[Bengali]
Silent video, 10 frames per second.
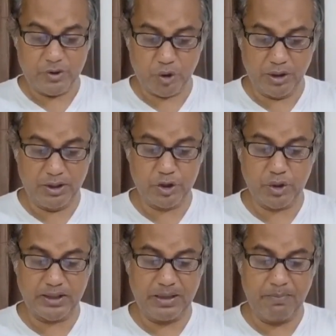সুনির্দিষ্ট
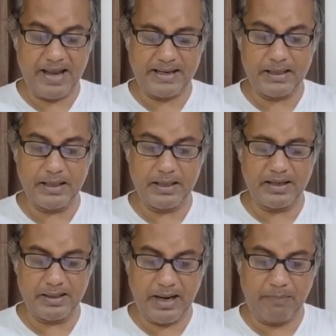একটি ব্যাংকের
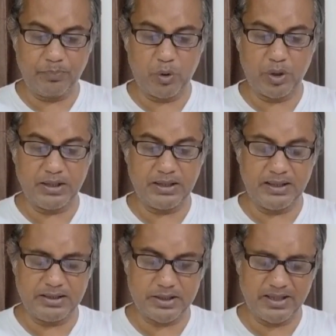নাম ধরে
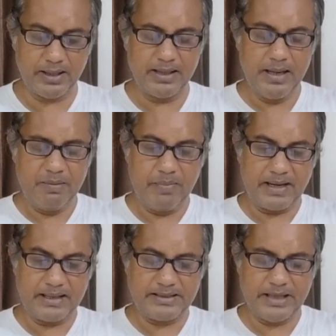তিনি সে
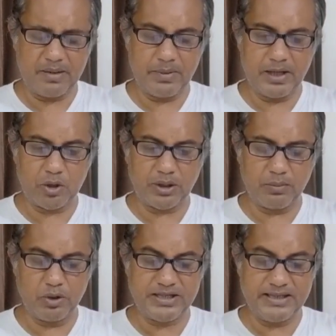ব্যাংকের চেয়ারম্যানের কথা
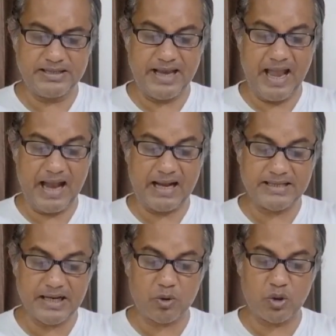বলছেন যে এক
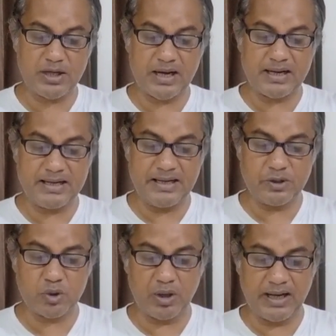হাজার কোটি টাকা নিয়ে
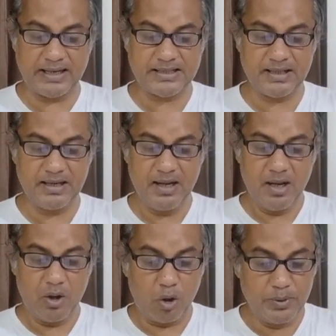চলে গেছেন
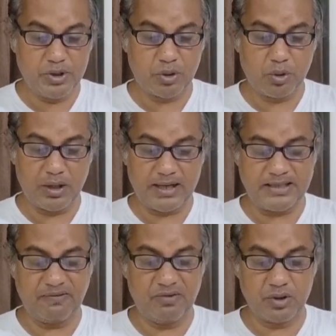অভিযোগ করে
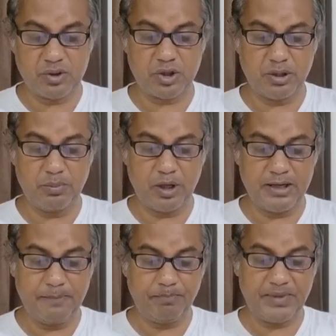কাজী ফিরোজ রশিদ
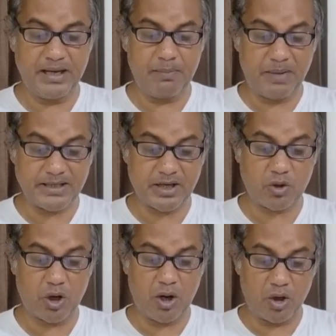বলেন তিনি পাচার
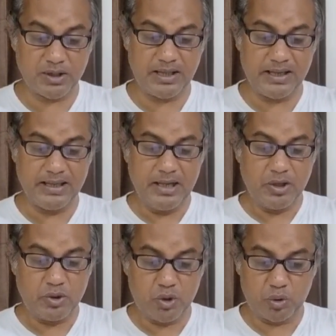করা অর্থে
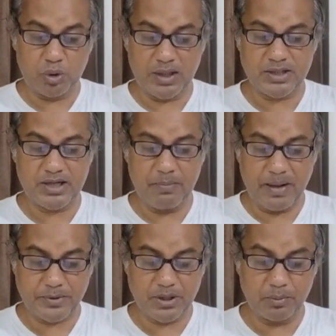যুক্তরাষ্ট্রে
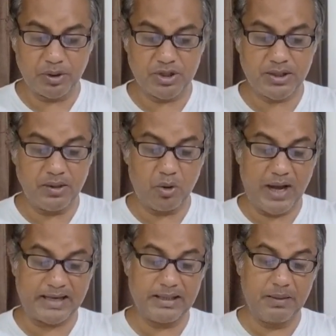ব্যবসা প্রতিষ্ঠান ও
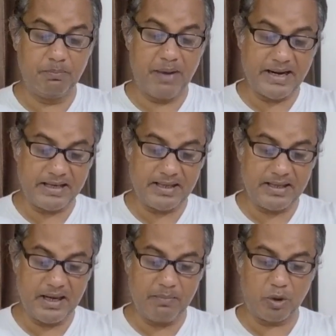একাধিক বাড়ি
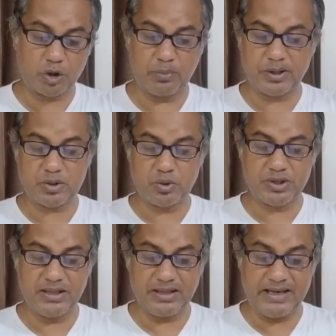কিনে বসবাস
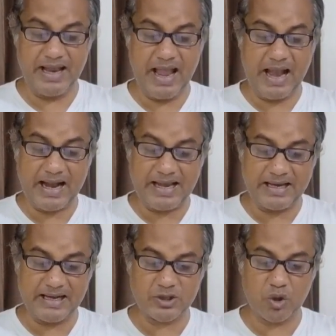করছেন তিনি একা
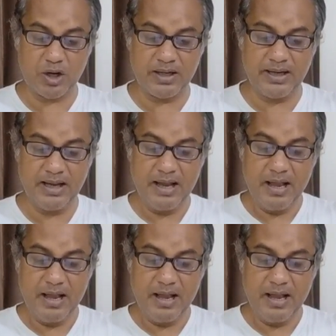এই কাজ করেননি